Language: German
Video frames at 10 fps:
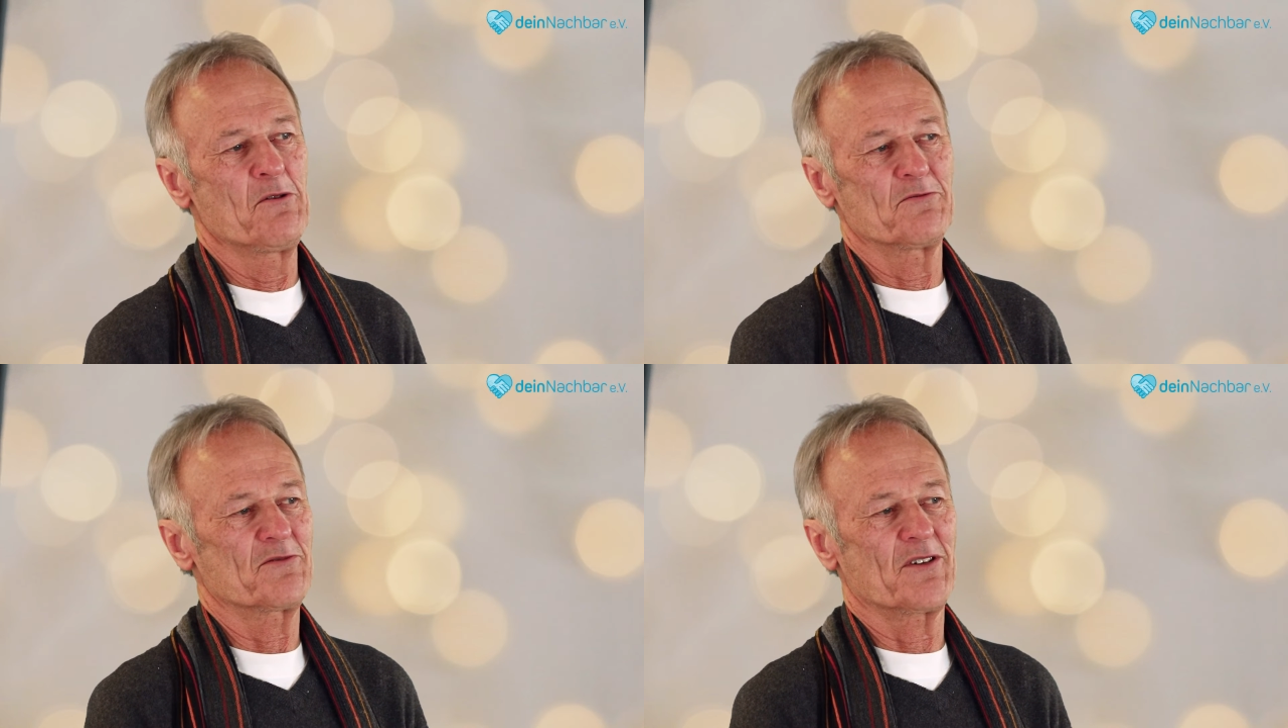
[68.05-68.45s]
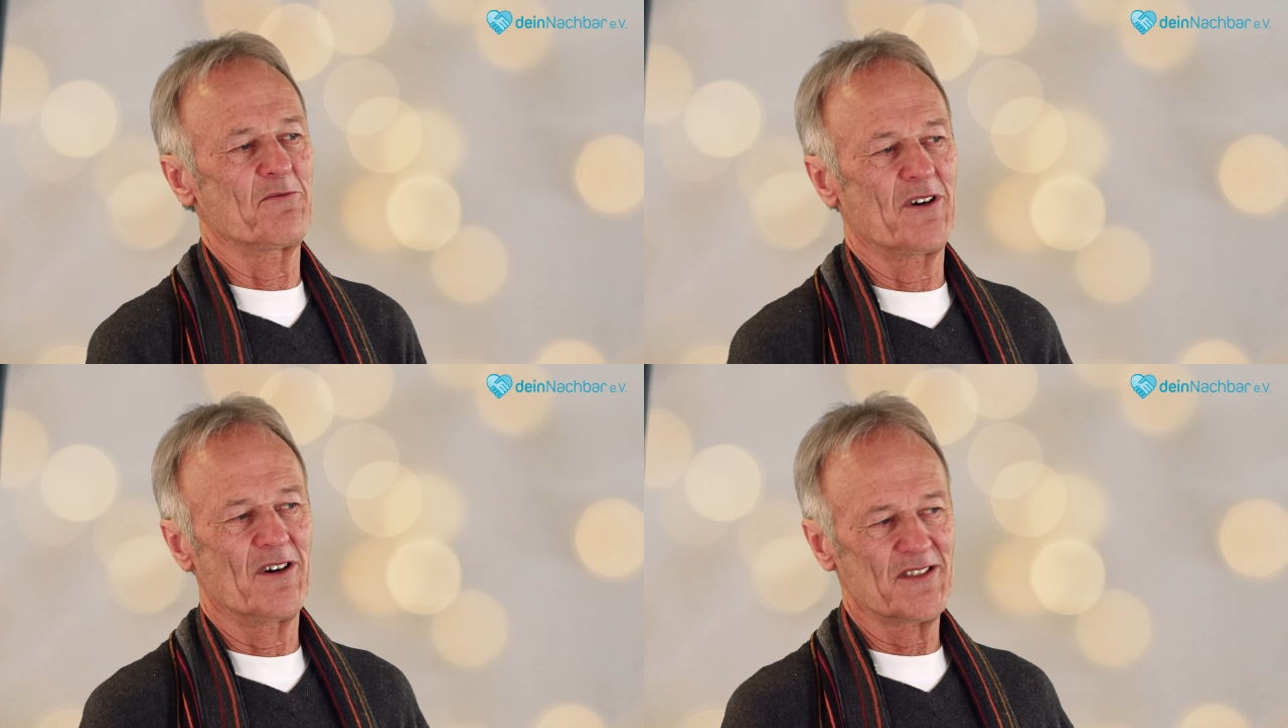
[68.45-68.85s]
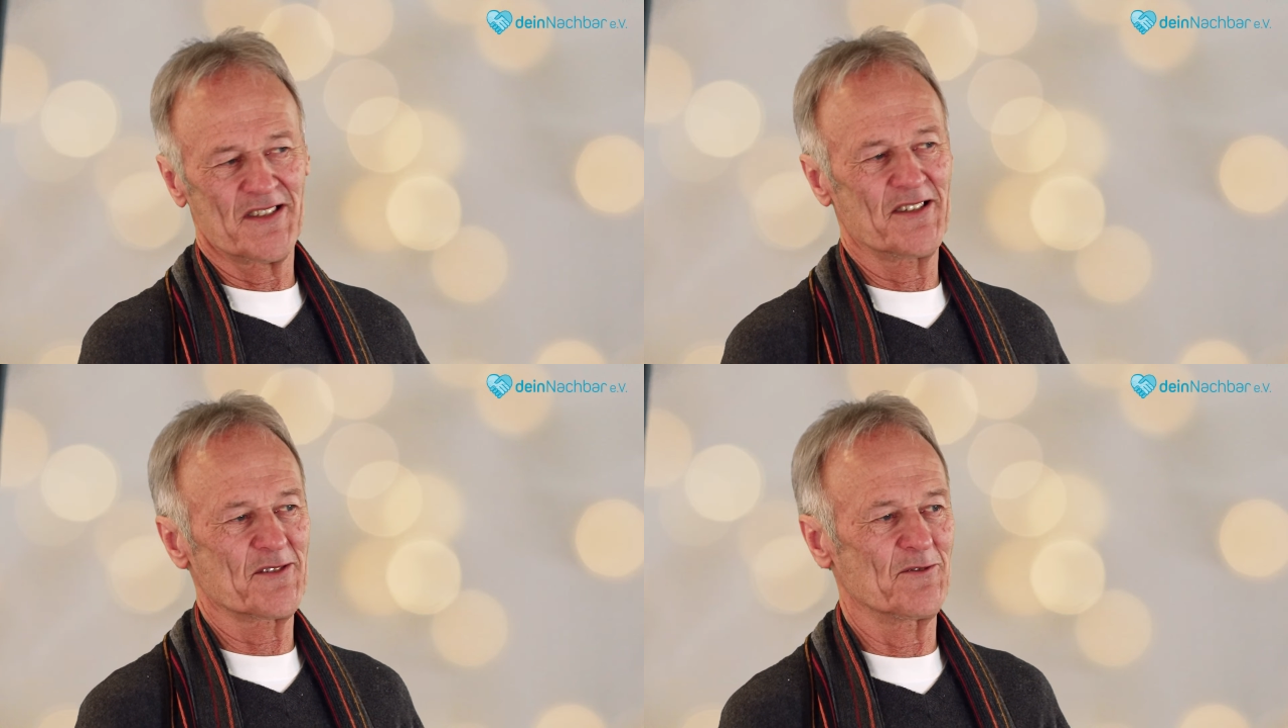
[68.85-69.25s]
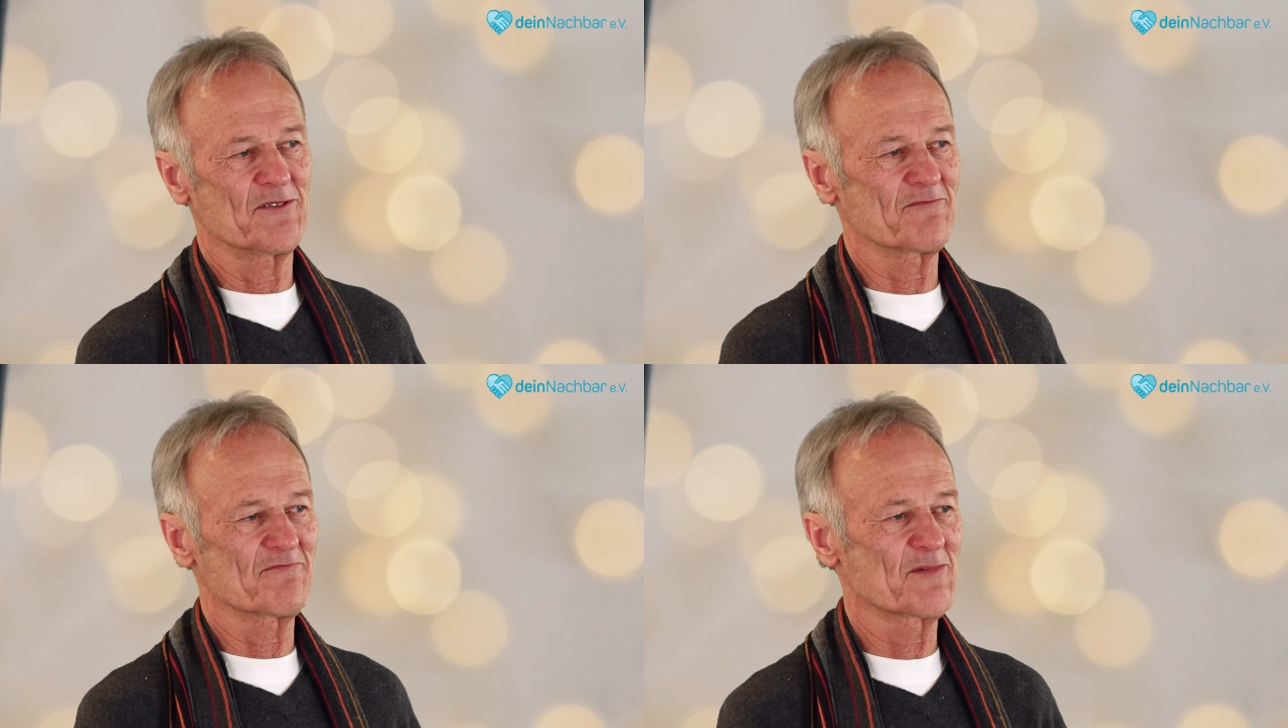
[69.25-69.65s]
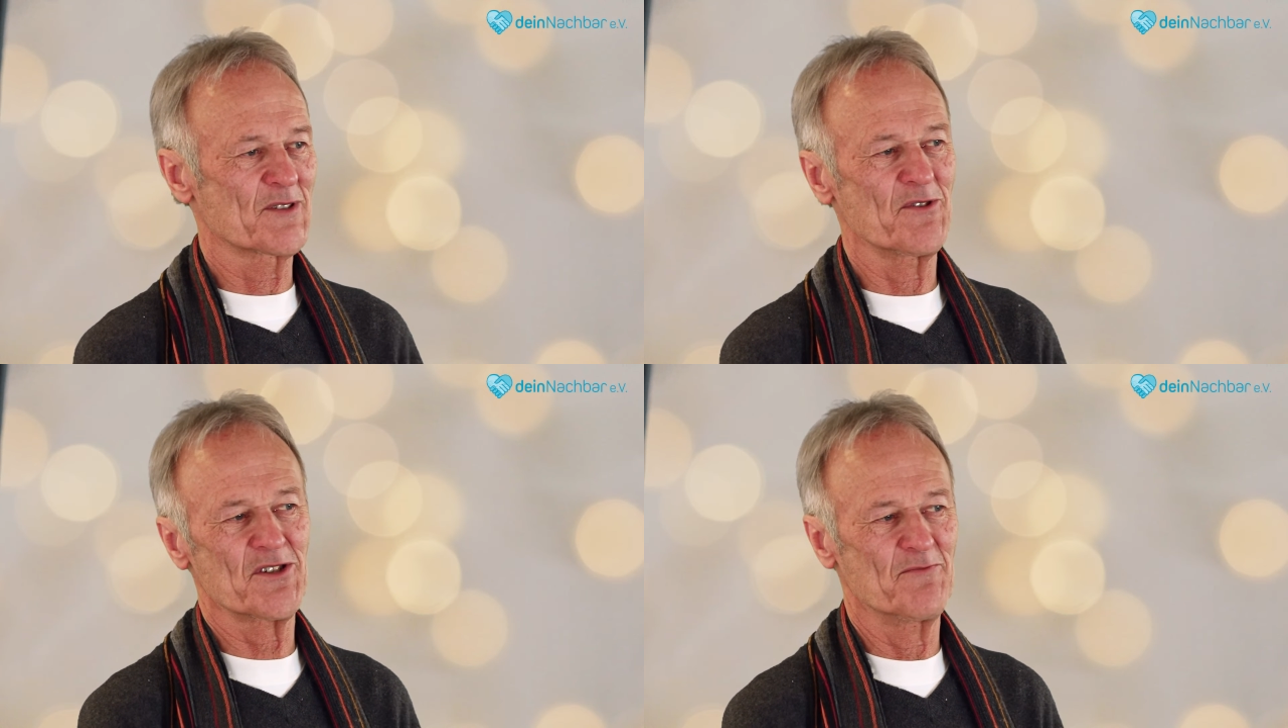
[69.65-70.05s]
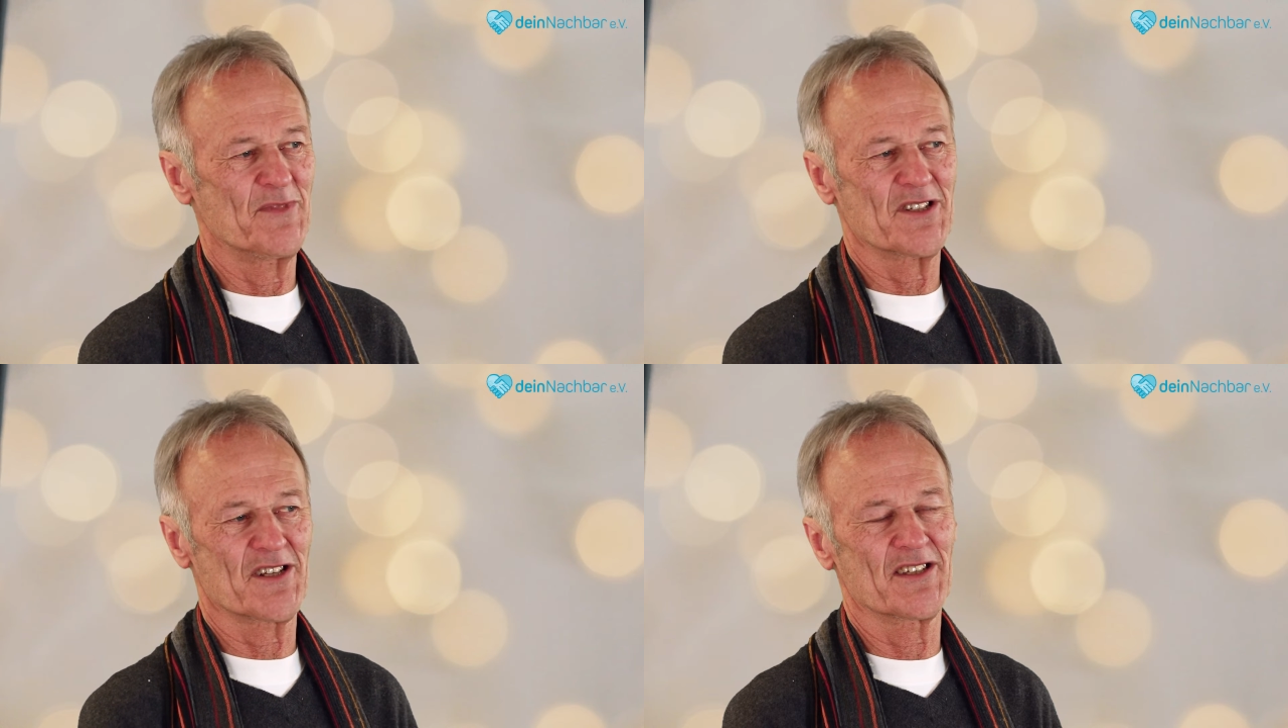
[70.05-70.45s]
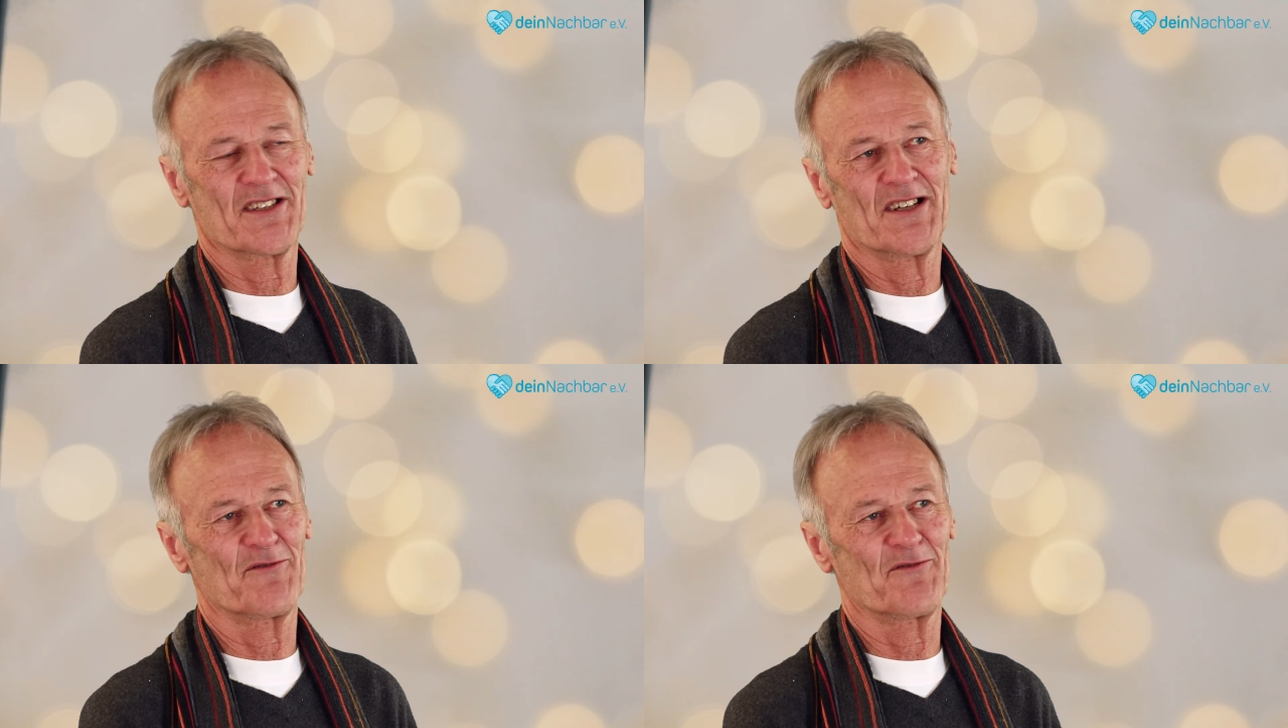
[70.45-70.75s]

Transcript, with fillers: Und da war, hat sich so ein zwischenmenschlich